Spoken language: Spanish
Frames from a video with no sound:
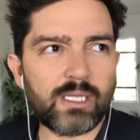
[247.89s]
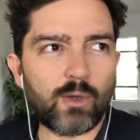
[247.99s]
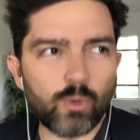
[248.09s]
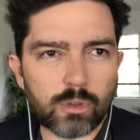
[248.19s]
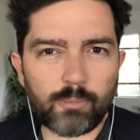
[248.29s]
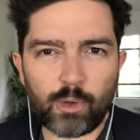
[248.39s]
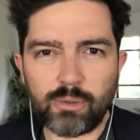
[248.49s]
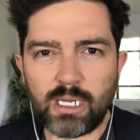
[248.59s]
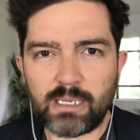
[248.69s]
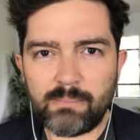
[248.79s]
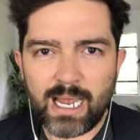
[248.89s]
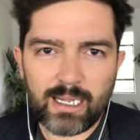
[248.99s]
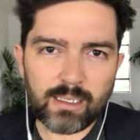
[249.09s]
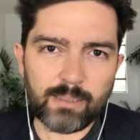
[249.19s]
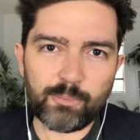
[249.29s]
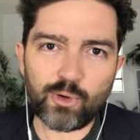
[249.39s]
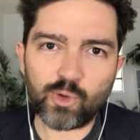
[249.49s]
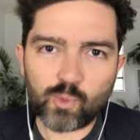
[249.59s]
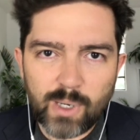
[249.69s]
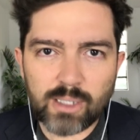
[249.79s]
este gusto por los animales y por
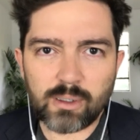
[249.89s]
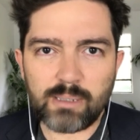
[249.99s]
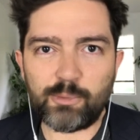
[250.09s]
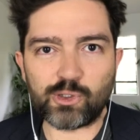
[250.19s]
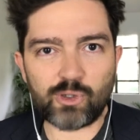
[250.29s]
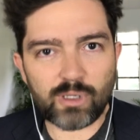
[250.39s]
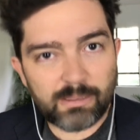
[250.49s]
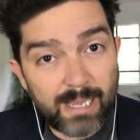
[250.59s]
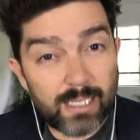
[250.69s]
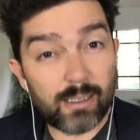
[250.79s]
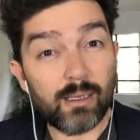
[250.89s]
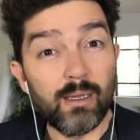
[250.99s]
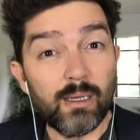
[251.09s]
los huesos y por todo lo demás.